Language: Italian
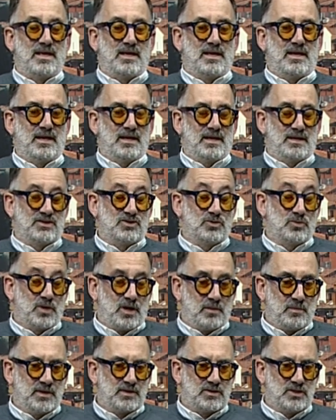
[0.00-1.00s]
eh,
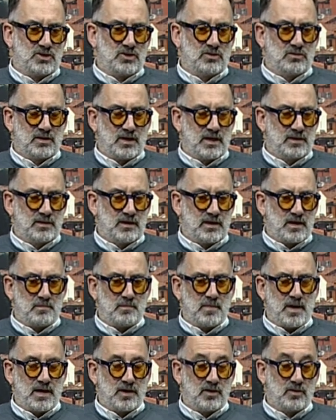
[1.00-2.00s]
sicuramente c'è un grande
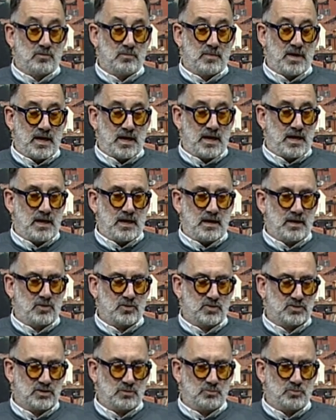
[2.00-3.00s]
rammarico, ma la
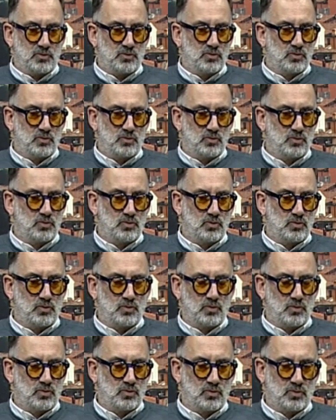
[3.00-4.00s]
cosa
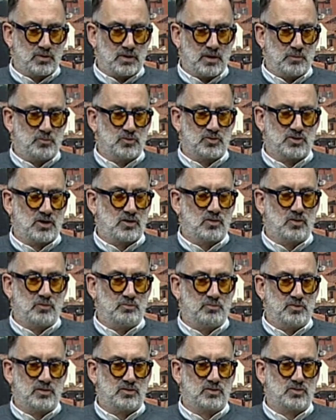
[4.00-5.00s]
più, che più ci ha
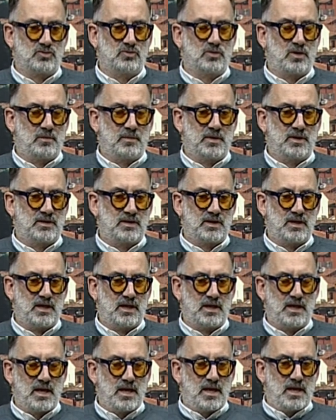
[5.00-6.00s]
colpito
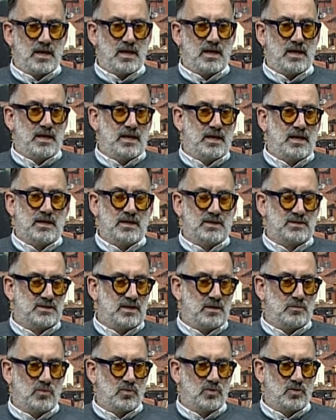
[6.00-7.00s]
sicuramente è
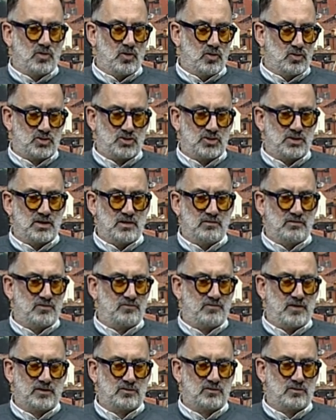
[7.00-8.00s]
siamo consci di aver
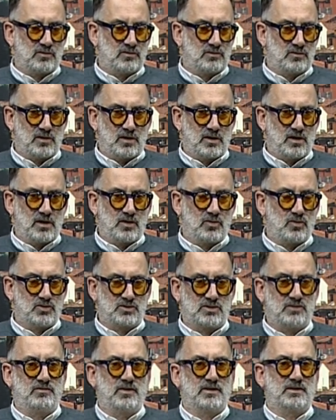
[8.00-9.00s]
fatto la
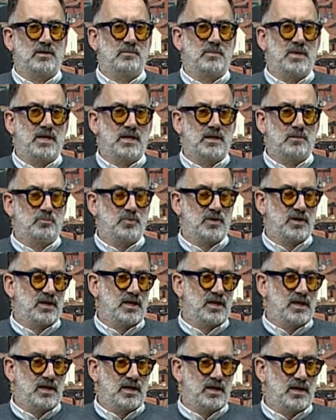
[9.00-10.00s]
cosa fatta bene
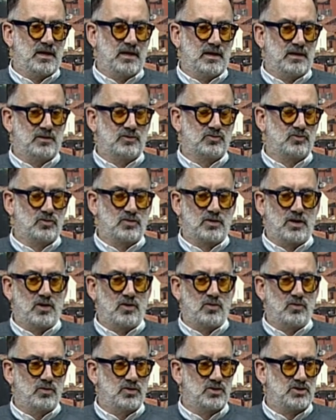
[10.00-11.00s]
perché intorno a
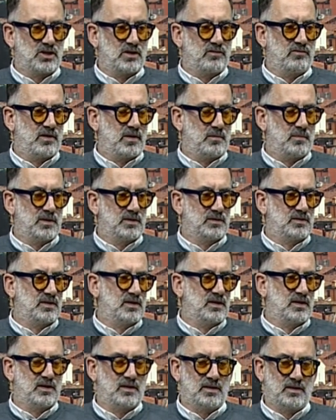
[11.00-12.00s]
noi c'era
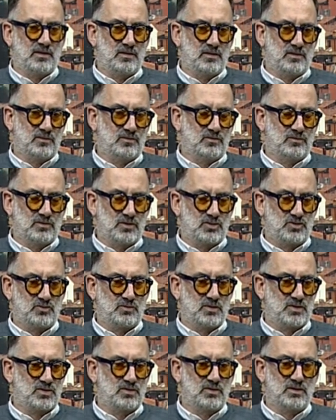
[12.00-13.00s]
veramente una
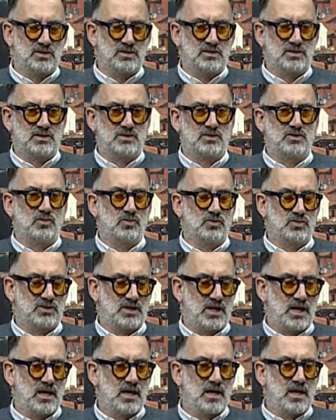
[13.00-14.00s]
situazione
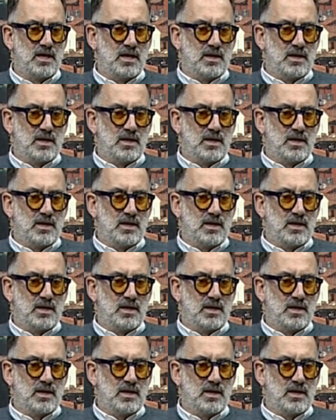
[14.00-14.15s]
disastrosa